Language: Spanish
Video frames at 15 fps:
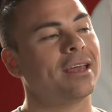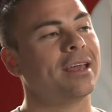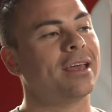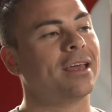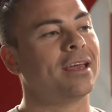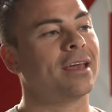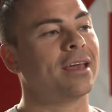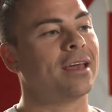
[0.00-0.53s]

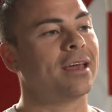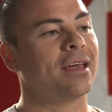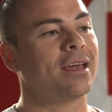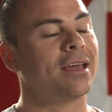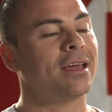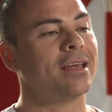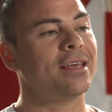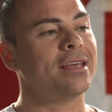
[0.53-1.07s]

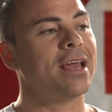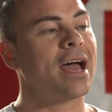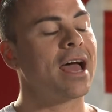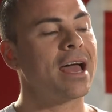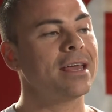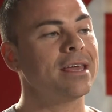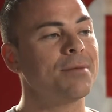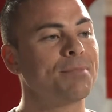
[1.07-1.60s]
Eh, y
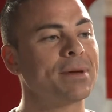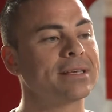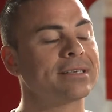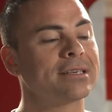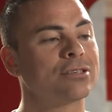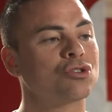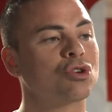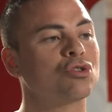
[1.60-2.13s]
ahí
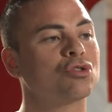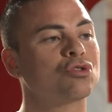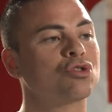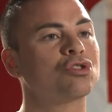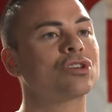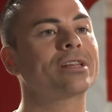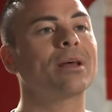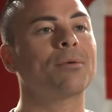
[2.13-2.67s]
empecé, yo, yo
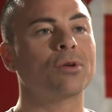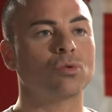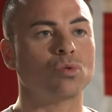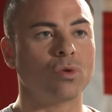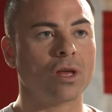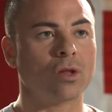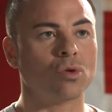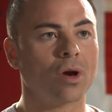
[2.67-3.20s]
ya estaba
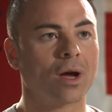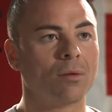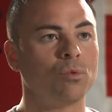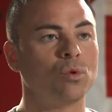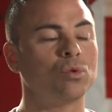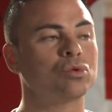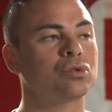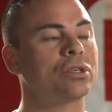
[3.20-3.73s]
estudiando acá
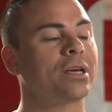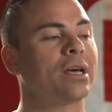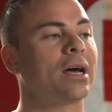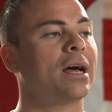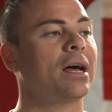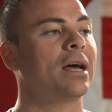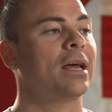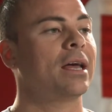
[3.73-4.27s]

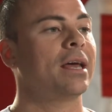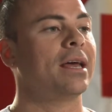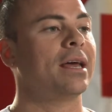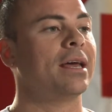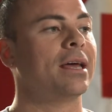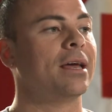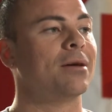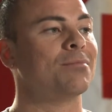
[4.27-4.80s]
música,
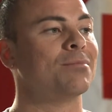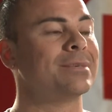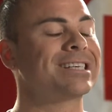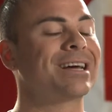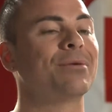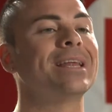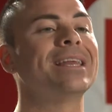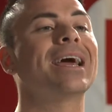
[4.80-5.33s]
Em,
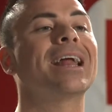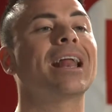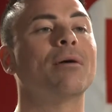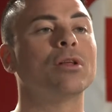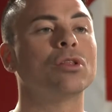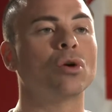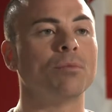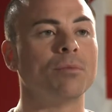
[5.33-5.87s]
ya venía
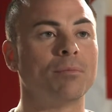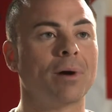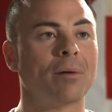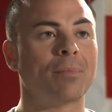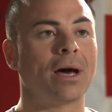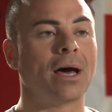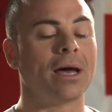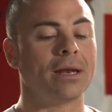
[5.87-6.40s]
grabando con mi
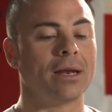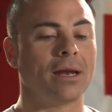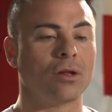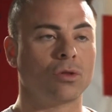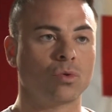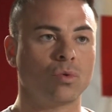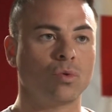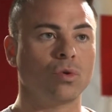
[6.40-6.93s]
papá en el
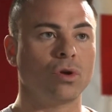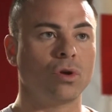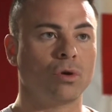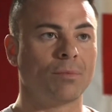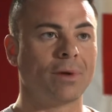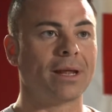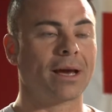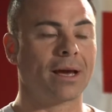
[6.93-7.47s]
estudio,
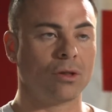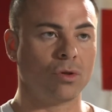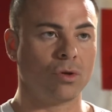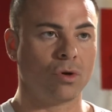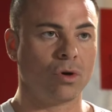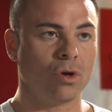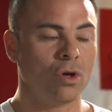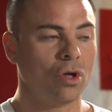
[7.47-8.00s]

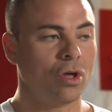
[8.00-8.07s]
manejando